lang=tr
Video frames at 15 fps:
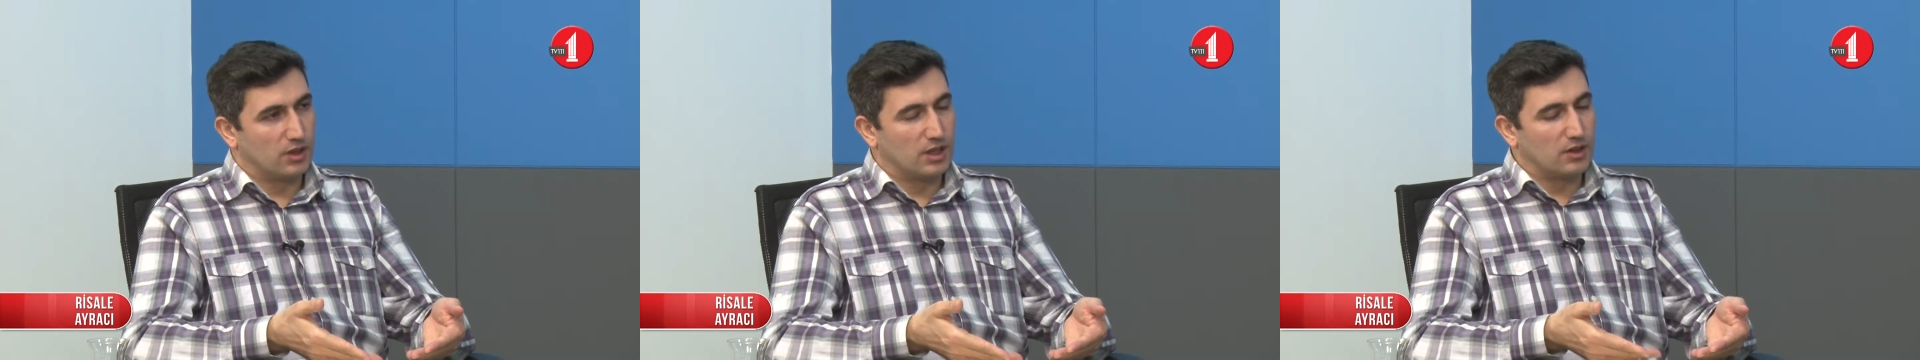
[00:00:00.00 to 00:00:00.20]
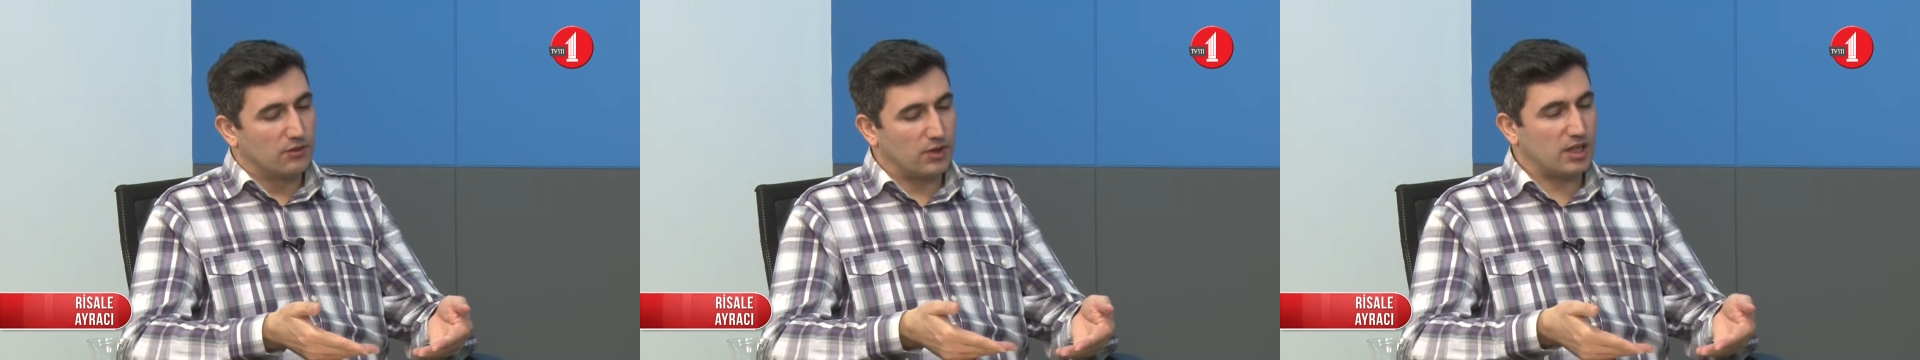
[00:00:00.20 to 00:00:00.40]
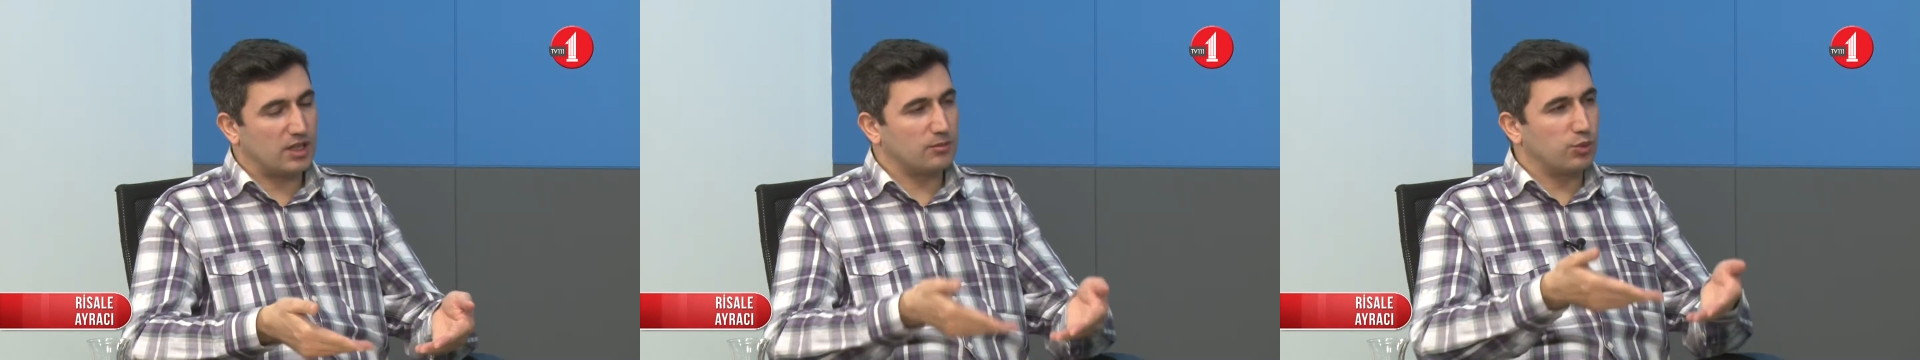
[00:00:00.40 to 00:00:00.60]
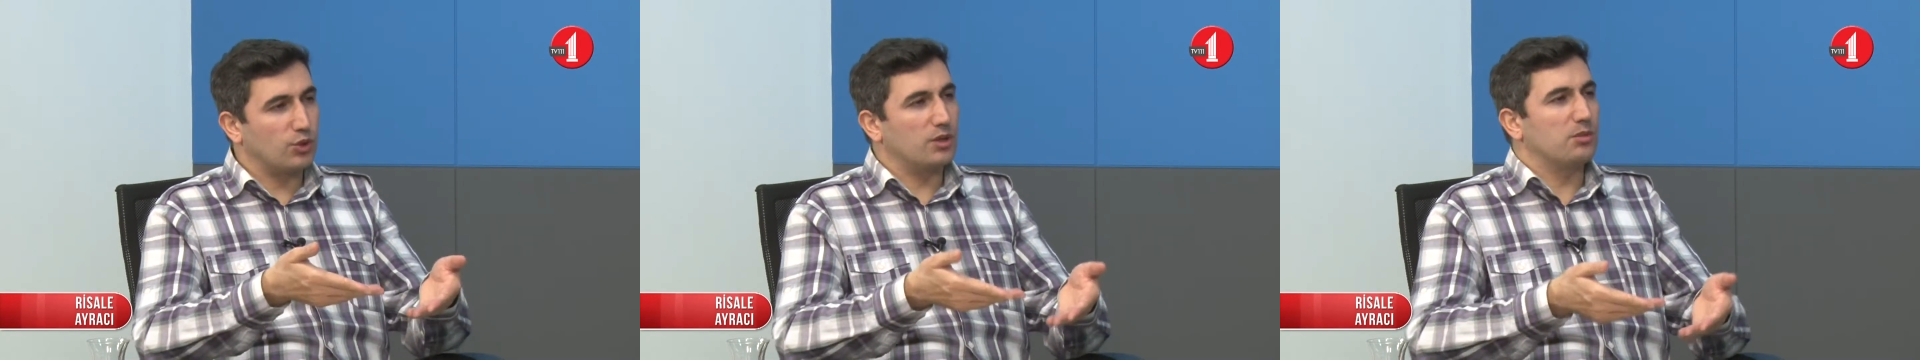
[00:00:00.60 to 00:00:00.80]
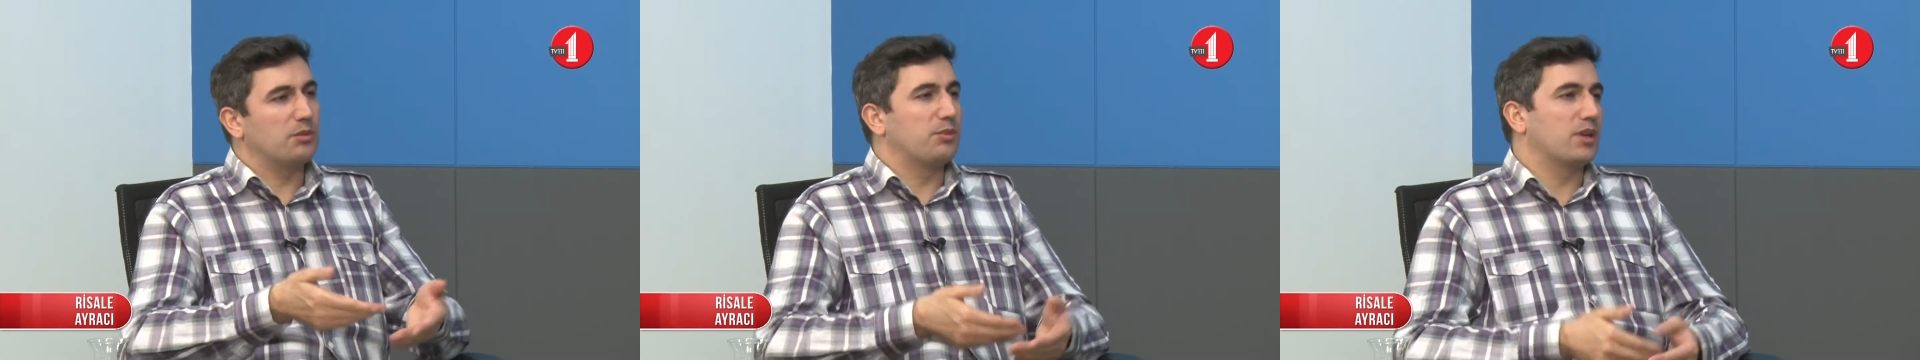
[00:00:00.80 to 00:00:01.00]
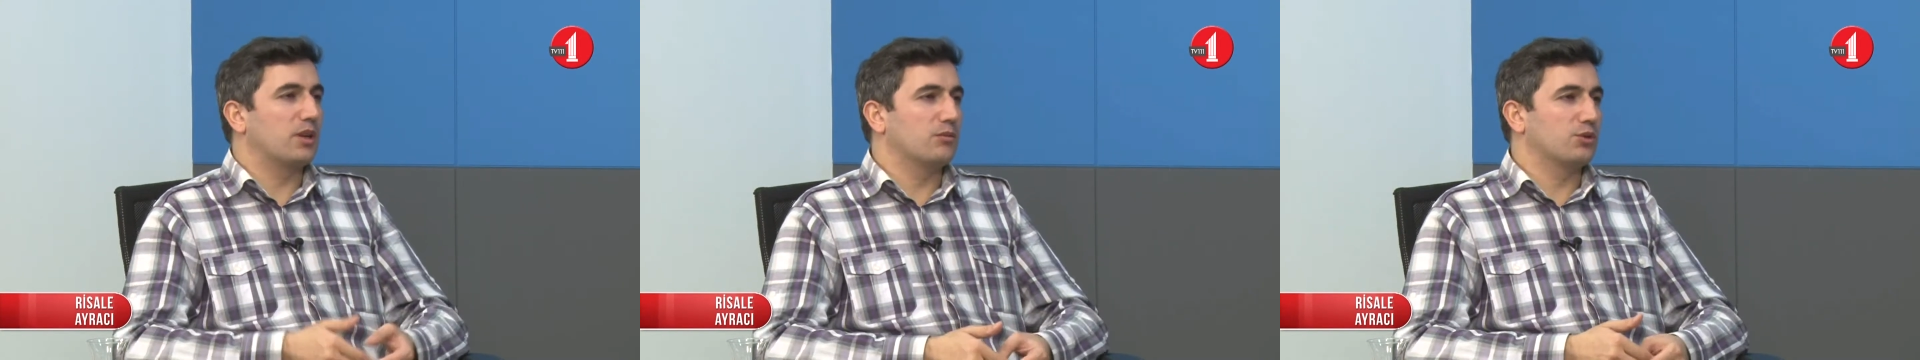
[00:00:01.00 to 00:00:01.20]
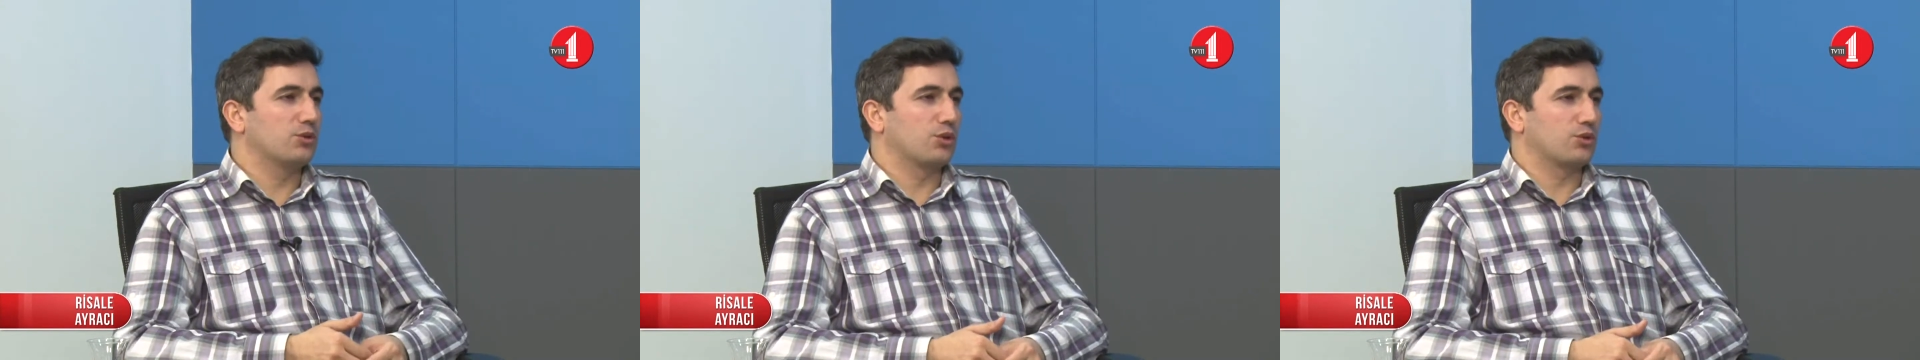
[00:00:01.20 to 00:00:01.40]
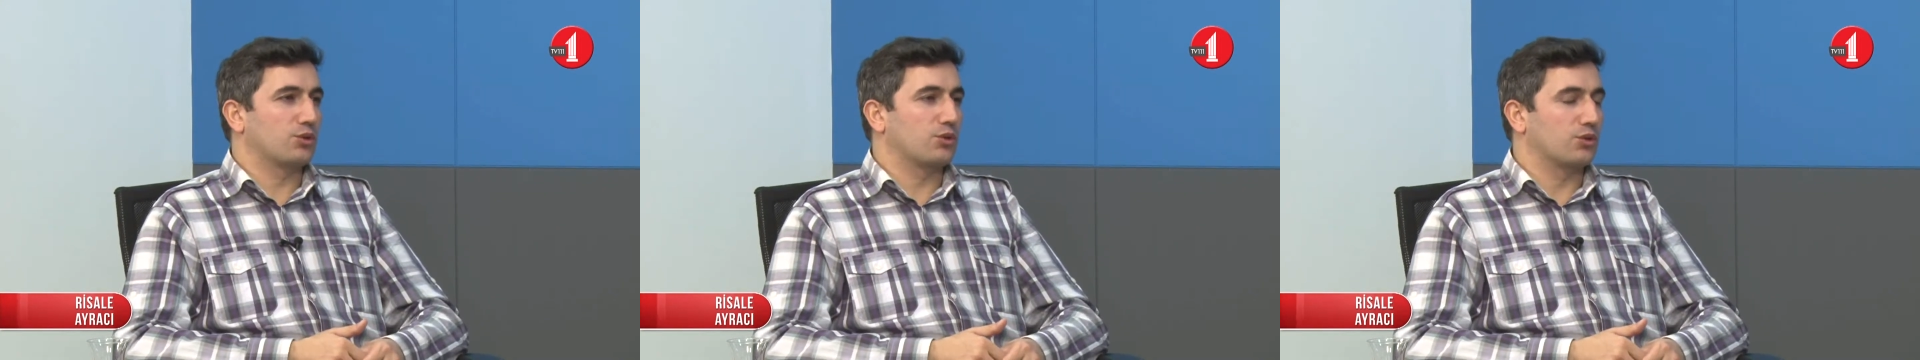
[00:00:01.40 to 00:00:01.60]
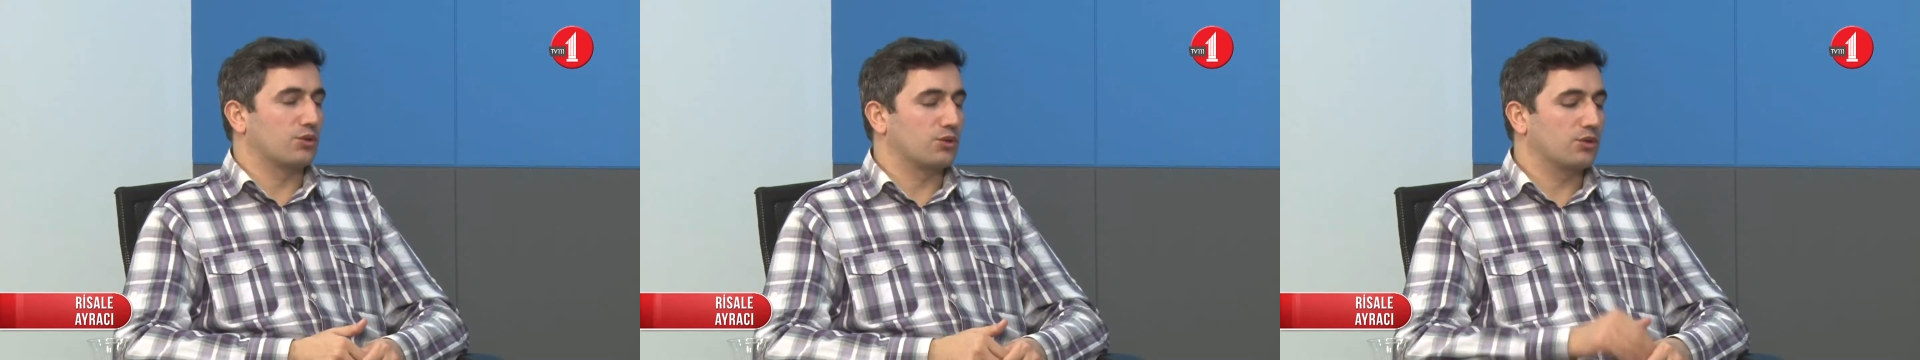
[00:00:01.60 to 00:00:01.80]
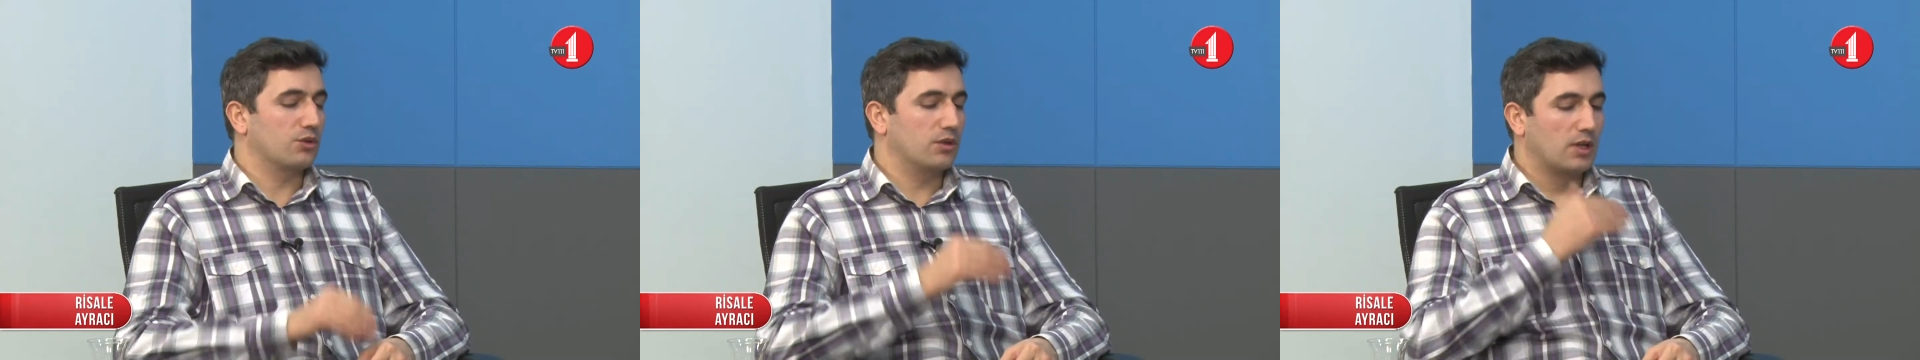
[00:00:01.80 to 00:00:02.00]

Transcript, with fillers: Fakat böyle bir piramit söz konusu.